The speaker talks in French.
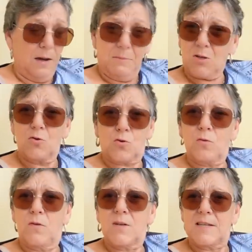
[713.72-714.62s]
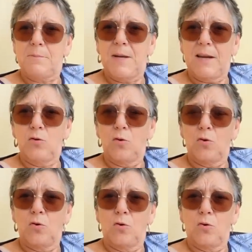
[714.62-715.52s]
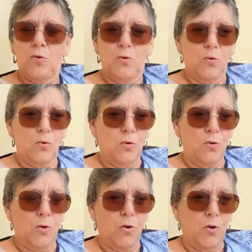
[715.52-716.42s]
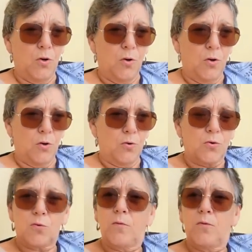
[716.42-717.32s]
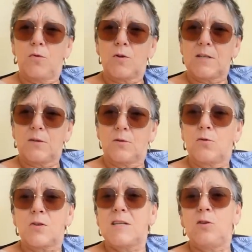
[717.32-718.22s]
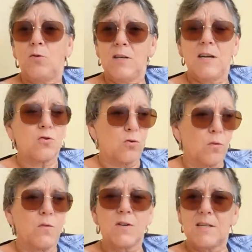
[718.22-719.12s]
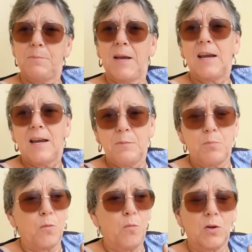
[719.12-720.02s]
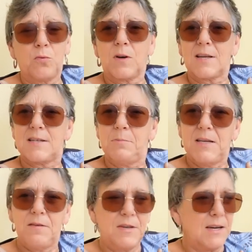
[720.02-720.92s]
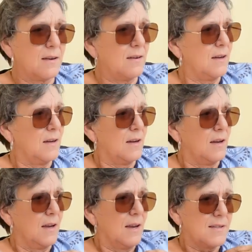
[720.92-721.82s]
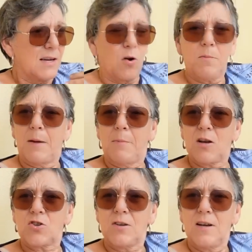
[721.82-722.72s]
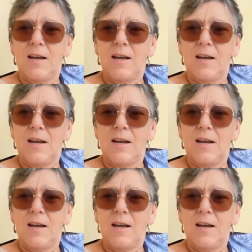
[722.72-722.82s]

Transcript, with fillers: Parce que je trouve que c'est bien de je trouve de, s'y tenir, je trouve que c'est bien. Et pour moi, en tout cas, c'est bénéfique. C'est comme la marche.